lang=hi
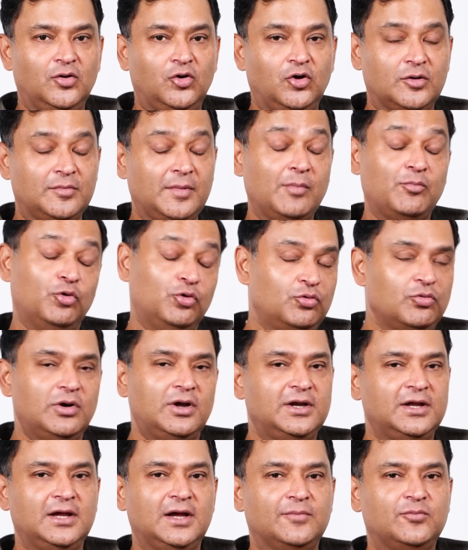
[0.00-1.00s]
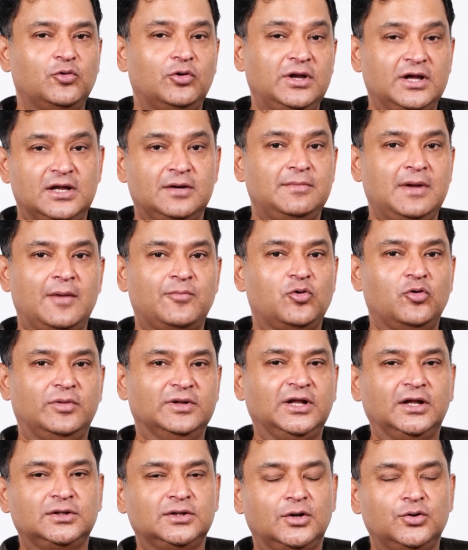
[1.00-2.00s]
और मैं बोलूंगा नहीं आपको लेकिन मैं आपको
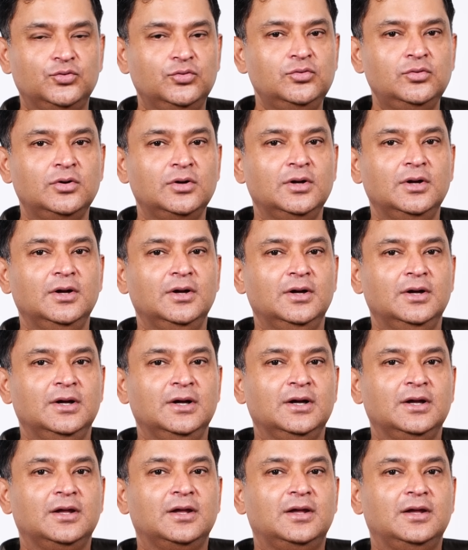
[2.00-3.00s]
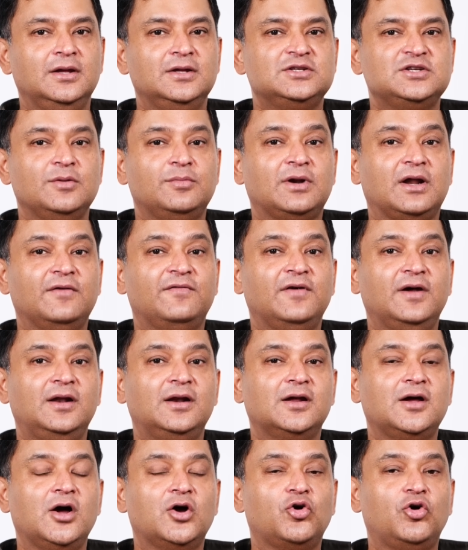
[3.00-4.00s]
बताता हूं कि जब
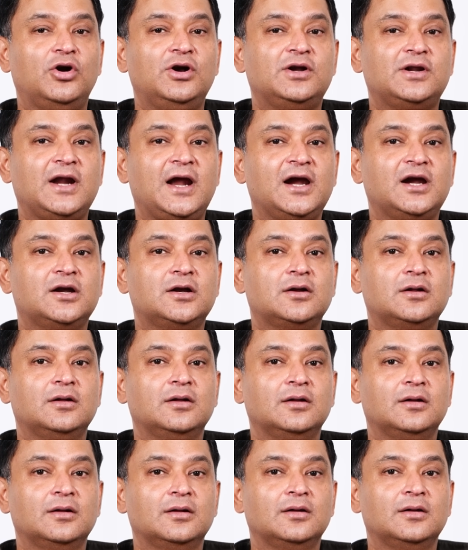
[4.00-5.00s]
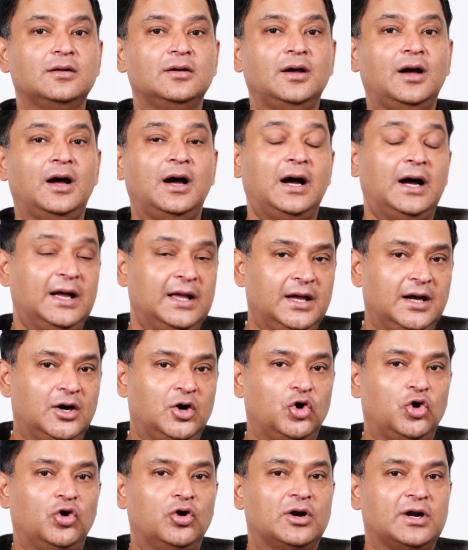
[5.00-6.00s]
रेफेल का कॉन्ट्रैक्ट आया
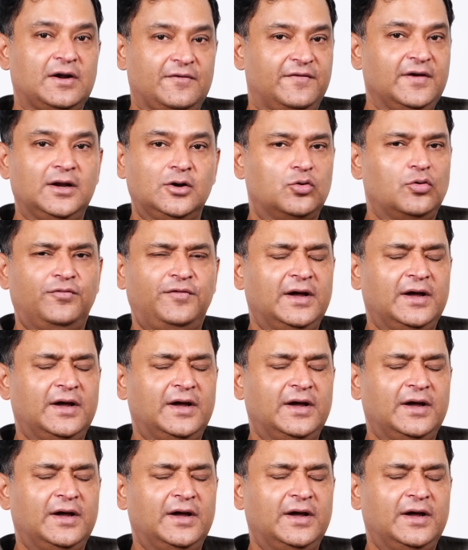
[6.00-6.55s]
और रफेल को